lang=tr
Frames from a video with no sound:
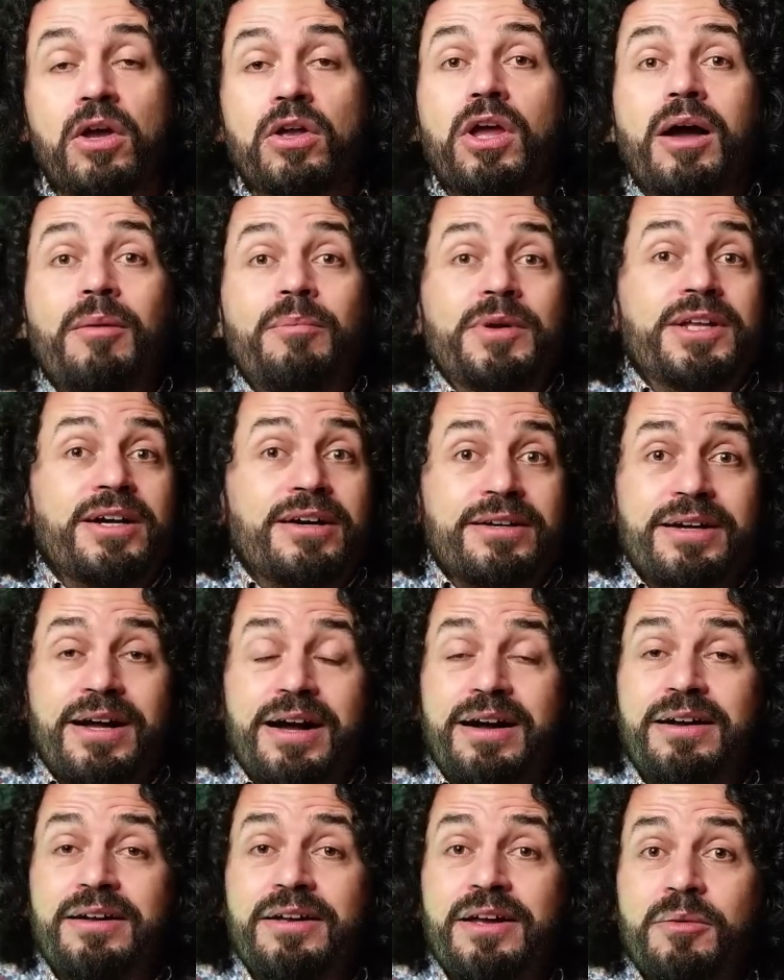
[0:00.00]
Ya bir
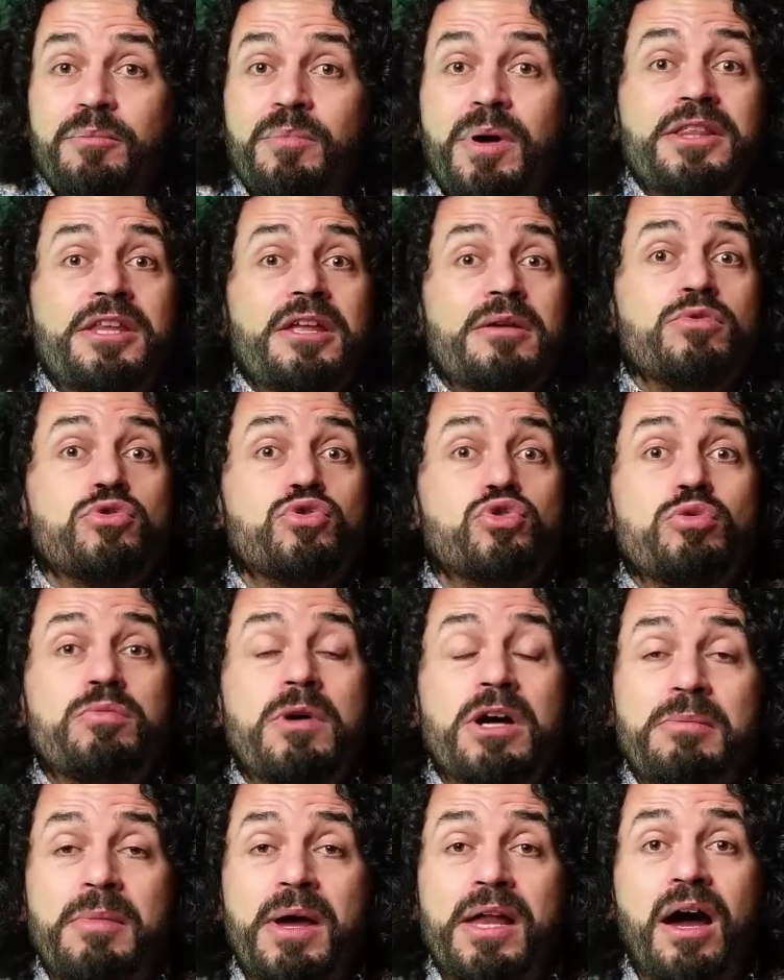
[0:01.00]
dakika ben de
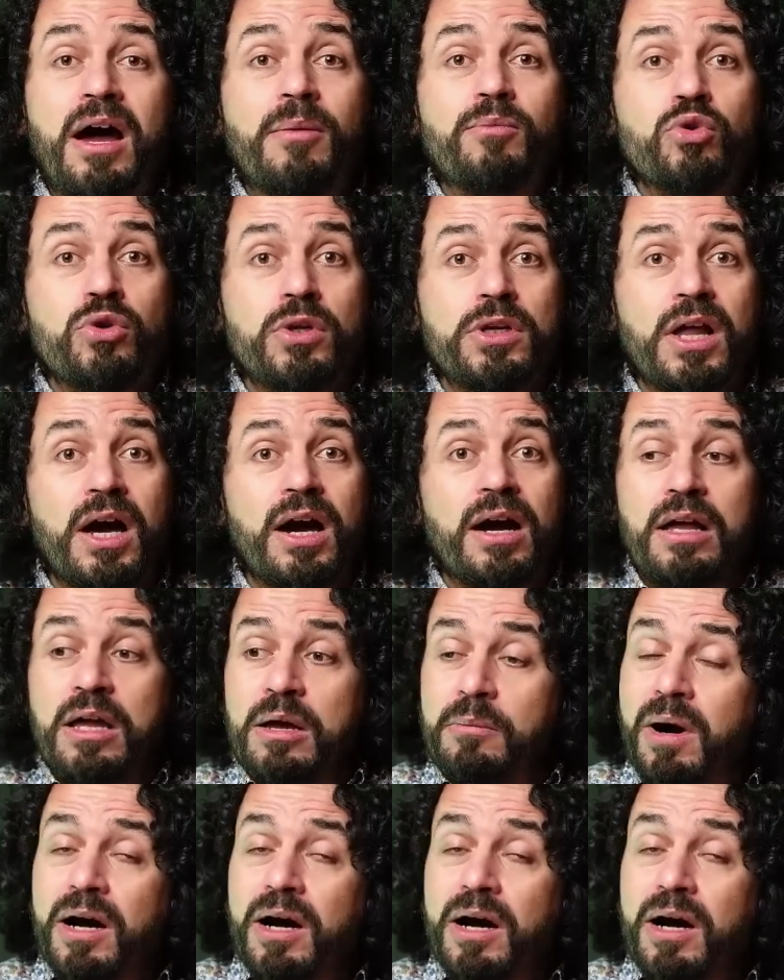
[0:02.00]
Müslümanım elhamdülillah.